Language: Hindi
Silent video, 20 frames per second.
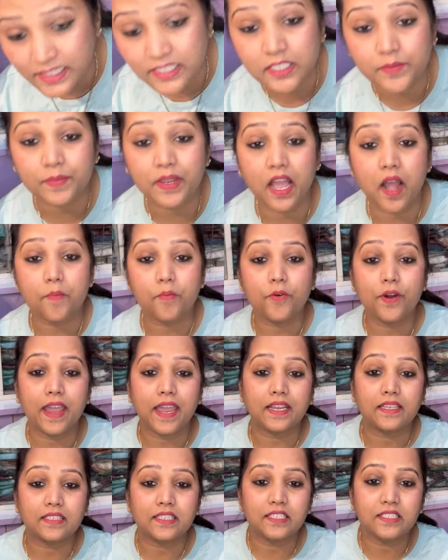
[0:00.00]
एंड इसमें आपको
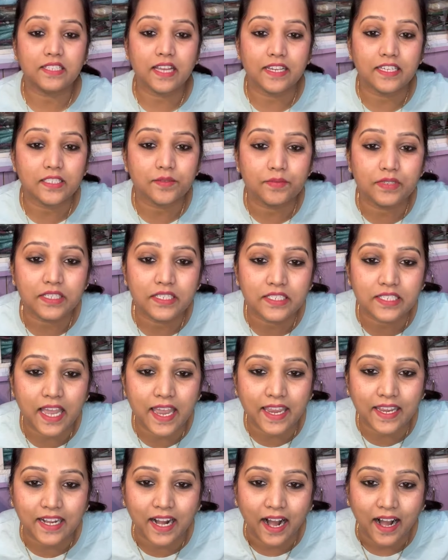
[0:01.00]
एक्सरसाइज मिल
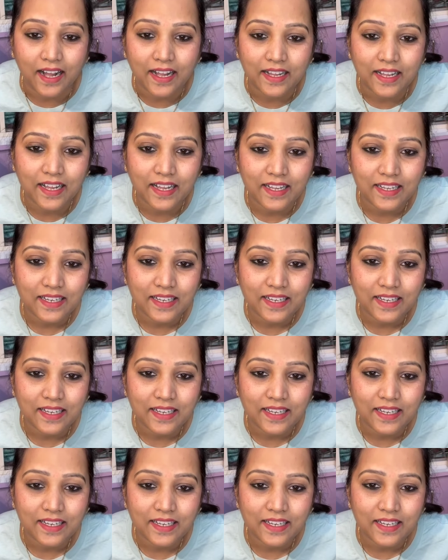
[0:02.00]
जाएगा